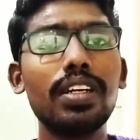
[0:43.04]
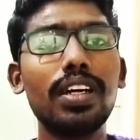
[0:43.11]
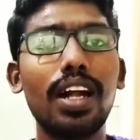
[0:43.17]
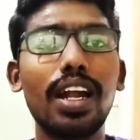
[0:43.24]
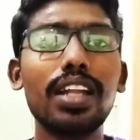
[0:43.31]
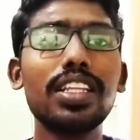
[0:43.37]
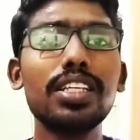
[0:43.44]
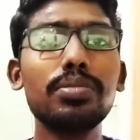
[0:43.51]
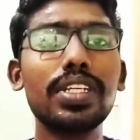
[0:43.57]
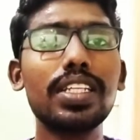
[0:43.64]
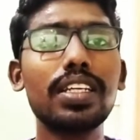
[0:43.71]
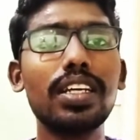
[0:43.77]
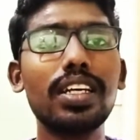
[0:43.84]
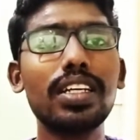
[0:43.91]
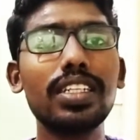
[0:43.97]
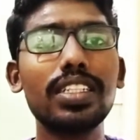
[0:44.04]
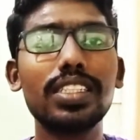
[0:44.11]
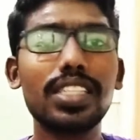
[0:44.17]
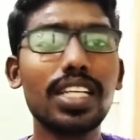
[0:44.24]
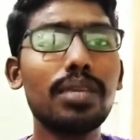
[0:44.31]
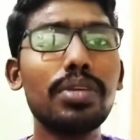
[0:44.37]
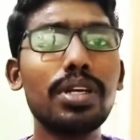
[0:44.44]
அடுத்தது பார்த்திங்கன்னா
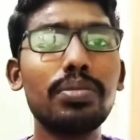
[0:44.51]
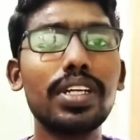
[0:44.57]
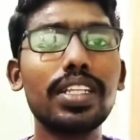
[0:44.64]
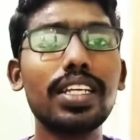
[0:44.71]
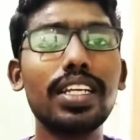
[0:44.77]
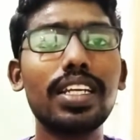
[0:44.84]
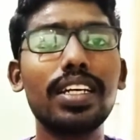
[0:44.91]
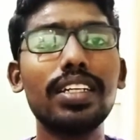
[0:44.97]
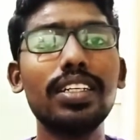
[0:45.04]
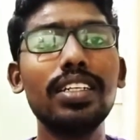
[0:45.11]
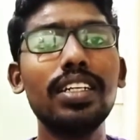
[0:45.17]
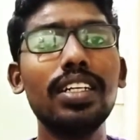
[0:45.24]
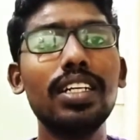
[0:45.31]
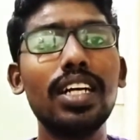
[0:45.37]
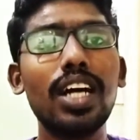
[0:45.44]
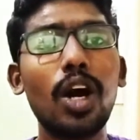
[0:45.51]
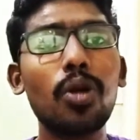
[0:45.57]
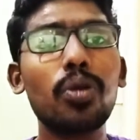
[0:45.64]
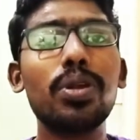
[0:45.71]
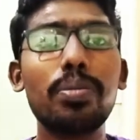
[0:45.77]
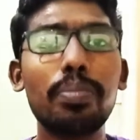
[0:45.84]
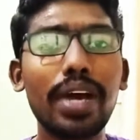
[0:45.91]
சில பேர் பார்த்திங்கன்னா
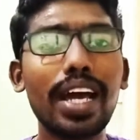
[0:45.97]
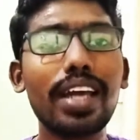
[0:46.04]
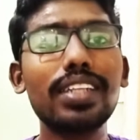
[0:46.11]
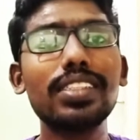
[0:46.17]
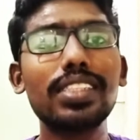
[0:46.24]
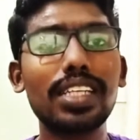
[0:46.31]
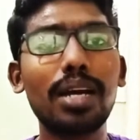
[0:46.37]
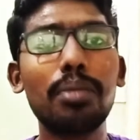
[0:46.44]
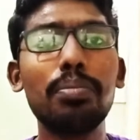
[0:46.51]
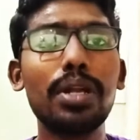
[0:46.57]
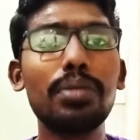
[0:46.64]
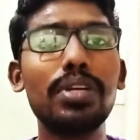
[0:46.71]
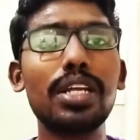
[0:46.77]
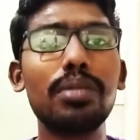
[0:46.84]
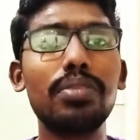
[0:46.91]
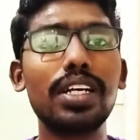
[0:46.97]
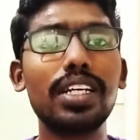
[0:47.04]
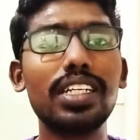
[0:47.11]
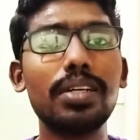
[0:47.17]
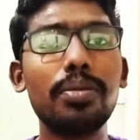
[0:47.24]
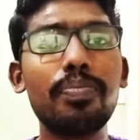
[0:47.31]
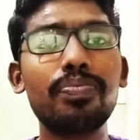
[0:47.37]
அவங்களோட பேரண்ட்ஸ் கம்பல் பண்ணியிருப்பாங்க
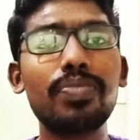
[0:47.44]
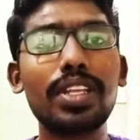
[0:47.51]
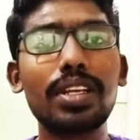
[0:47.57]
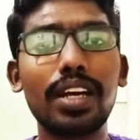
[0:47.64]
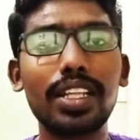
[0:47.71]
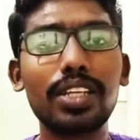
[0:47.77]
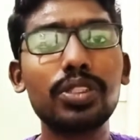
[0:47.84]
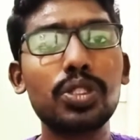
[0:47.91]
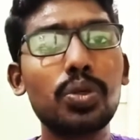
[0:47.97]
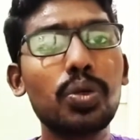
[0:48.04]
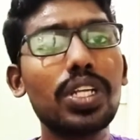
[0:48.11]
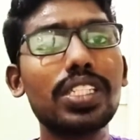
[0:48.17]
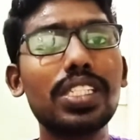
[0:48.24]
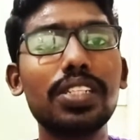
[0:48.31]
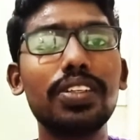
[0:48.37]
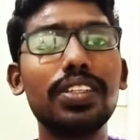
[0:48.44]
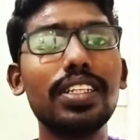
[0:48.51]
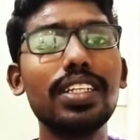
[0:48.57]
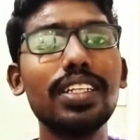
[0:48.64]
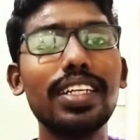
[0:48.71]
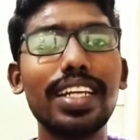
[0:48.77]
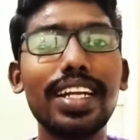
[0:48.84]
அதாவது ஸ்டூடெண்ட்ஸுக்கு வந்து
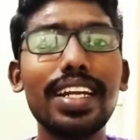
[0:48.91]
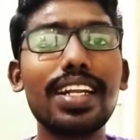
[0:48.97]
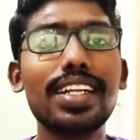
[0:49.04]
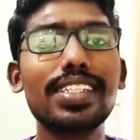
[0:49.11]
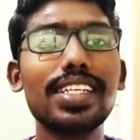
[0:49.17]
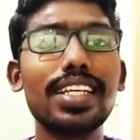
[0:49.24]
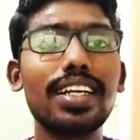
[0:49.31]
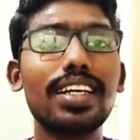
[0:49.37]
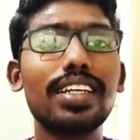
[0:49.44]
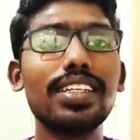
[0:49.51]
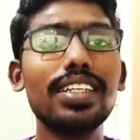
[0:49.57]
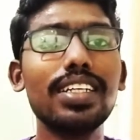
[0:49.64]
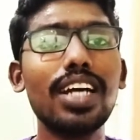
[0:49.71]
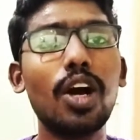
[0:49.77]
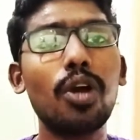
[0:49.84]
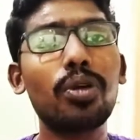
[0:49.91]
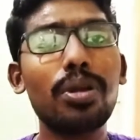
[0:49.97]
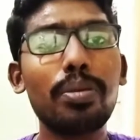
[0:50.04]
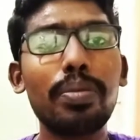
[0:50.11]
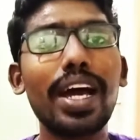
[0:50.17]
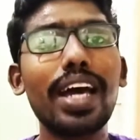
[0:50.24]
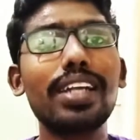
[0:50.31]
இன்ட்ரெஸ்ட்டே இருக்காது அவங்களோட
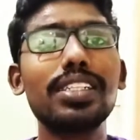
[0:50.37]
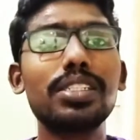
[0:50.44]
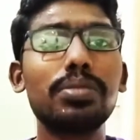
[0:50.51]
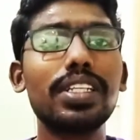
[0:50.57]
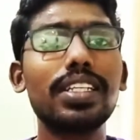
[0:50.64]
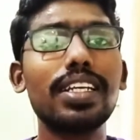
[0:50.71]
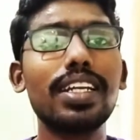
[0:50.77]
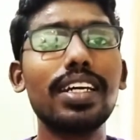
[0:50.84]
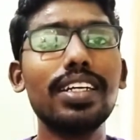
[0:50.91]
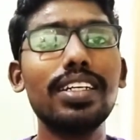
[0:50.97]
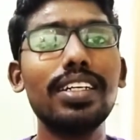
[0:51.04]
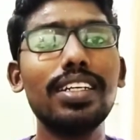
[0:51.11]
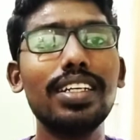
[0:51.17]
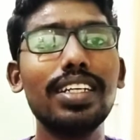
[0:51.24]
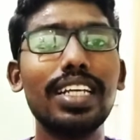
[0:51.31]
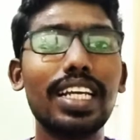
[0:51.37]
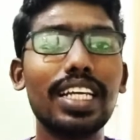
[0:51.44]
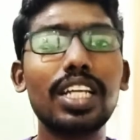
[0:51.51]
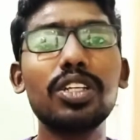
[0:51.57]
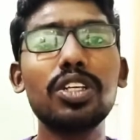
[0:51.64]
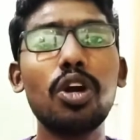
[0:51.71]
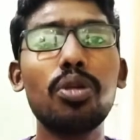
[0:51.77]
பேரண்ட்ஸ் பார்த்தீங்கன்னா
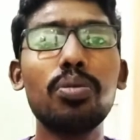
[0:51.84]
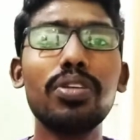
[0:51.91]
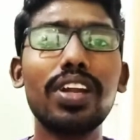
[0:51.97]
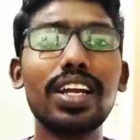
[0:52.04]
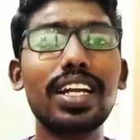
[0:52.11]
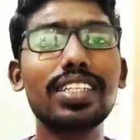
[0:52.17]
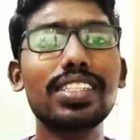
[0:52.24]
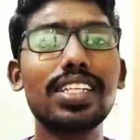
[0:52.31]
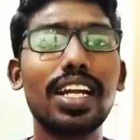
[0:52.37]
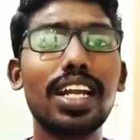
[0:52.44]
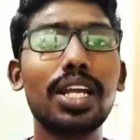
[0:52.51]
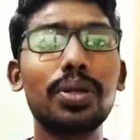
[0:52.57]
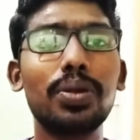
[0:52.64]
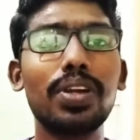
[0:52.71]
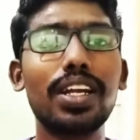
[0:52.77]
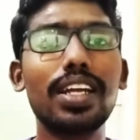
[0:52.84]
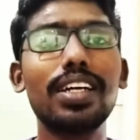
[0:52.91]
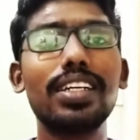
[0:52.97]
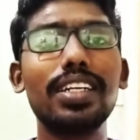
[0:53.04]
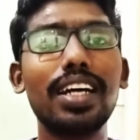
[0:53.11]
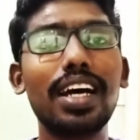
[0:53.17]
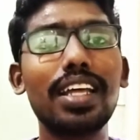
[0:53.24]
ஏதாவது கவர்மெண்ட் வேலை கிடச்சா நல்லா இருக்கும்லடா
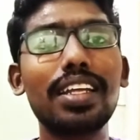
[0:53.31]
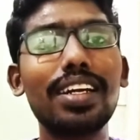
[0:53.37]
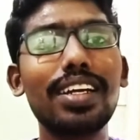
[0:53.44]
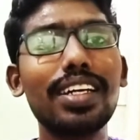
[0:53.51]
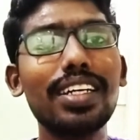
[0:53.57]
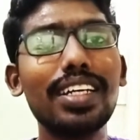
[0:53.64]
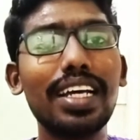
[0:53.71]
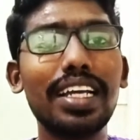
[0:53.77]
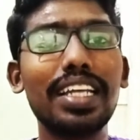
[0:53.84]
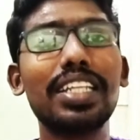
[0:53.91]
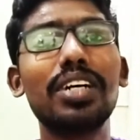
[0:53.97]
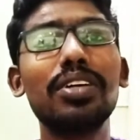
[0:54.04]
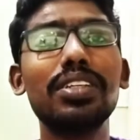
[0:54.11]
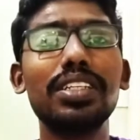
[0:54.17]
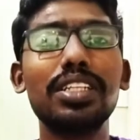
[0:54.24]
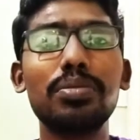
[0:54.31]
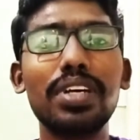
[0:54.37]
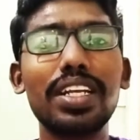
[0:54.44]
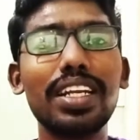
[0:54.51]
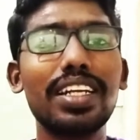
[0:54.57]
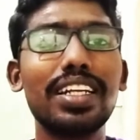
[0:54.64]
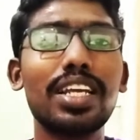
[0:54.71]
அதனால் ஏதாவது இந்த மாதிரி
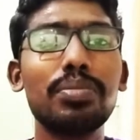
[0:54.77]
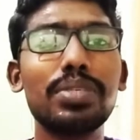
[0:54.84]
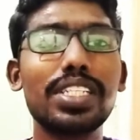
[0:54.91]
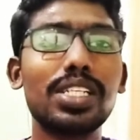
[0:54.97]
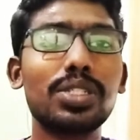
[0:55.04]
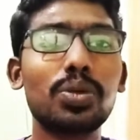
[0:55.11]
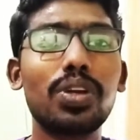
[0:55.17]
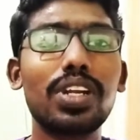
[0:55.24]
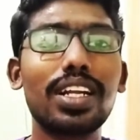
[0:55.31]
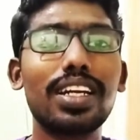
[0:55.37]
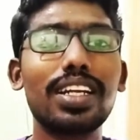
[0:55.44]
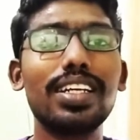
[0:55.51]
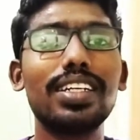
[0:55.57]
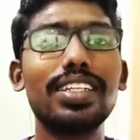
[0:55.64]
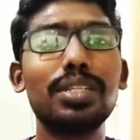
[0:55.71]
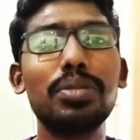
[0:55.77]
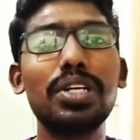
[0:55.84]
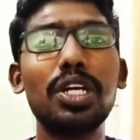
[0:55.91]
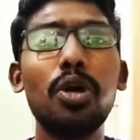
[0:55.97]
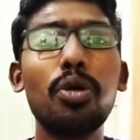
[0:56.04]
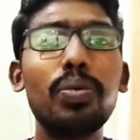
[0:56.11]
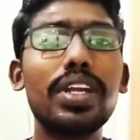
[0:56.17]
டிஎன்பிசிலாம் சொல்கிறாங்களா இந்த மாதிரி
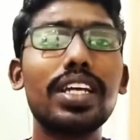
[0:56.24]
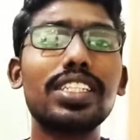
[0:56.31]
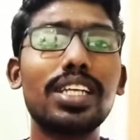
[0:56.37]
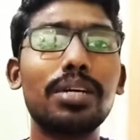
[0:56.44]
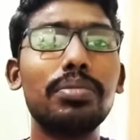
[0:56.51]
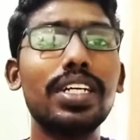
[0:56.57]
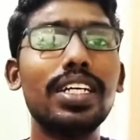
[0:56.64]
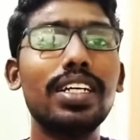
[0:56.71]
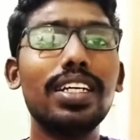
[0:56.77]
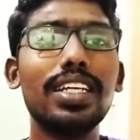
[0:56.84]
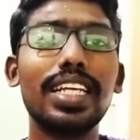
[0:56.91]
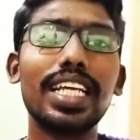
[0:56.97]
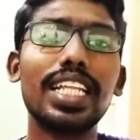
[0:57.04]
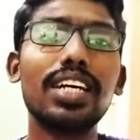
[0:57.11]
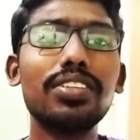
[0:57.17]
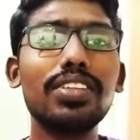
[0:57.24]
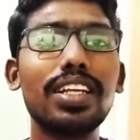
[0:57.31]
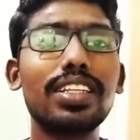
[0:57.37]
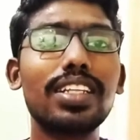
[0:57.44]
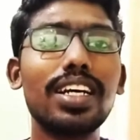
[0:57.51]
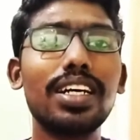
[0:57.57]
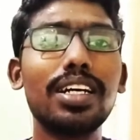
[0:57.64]
கவர்மெண்ட் எக்ஸாம் ஏதாவது
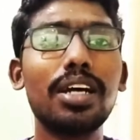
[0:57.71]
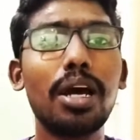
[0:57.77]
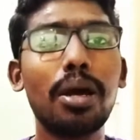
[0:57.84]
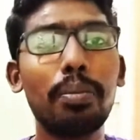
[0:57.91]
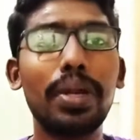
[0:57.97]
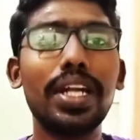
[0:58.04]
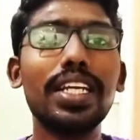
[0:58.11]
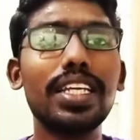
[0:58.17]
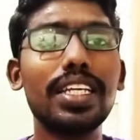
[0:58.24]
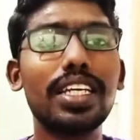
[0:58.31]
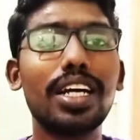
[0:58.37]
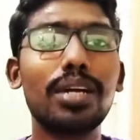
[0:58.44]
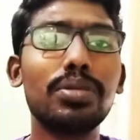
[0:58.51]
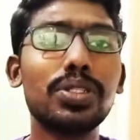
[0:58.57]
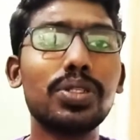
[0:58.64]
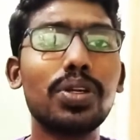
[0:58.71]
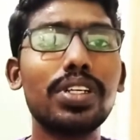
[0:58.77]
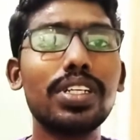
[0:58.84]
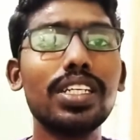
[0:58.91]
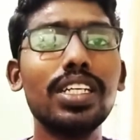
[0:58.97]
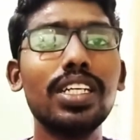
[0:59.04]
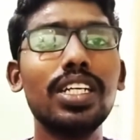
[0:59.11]
இருந்தால் படி அப்படின்னு
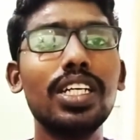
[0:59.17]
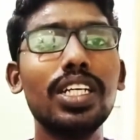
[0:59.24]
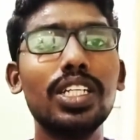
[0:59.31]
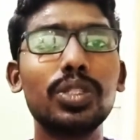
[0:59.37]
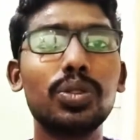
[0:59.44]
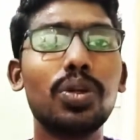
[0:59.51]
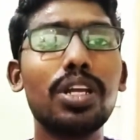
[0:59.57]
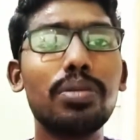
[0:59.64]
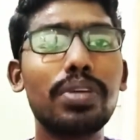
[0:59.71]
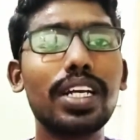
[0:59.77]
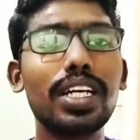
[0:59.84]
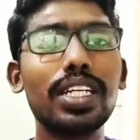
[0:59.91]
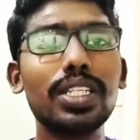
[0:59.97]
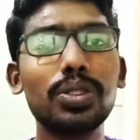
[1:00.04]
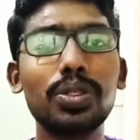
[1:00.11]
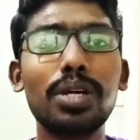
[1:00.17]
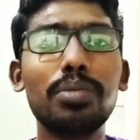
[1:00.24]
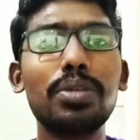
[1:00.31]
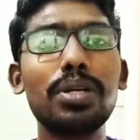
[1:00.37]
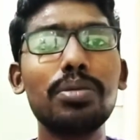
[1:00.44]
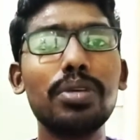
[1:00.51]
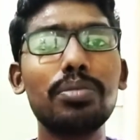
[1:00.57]
சொல்லிட்டு சொல்லியிருப்பாங்க ஸோ
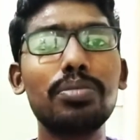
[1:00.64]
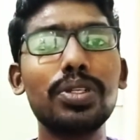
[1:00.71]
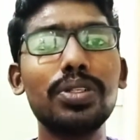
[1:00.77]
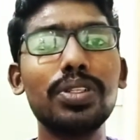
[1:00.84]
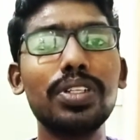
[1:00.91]
நம்மளும் அப்போ